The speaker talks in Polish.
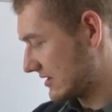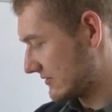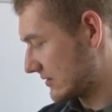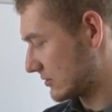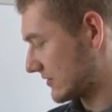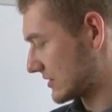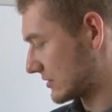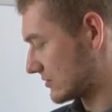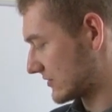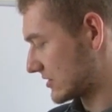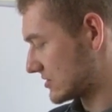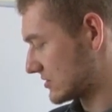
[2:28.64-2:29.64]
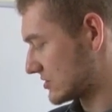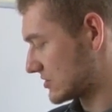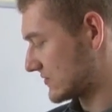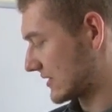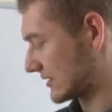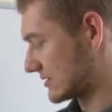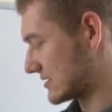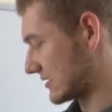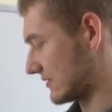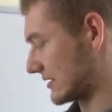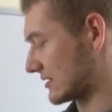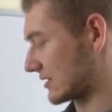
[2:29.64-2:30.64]
v kwadrat równa się 3 czwarte c
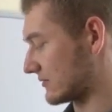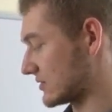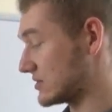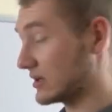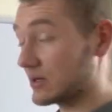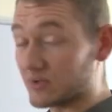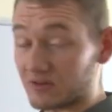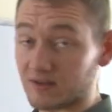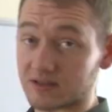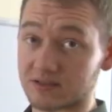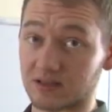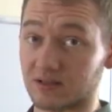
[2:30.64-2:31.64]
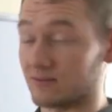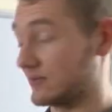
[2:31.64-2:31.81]
kwadrat. Wyciągam pierwiastek.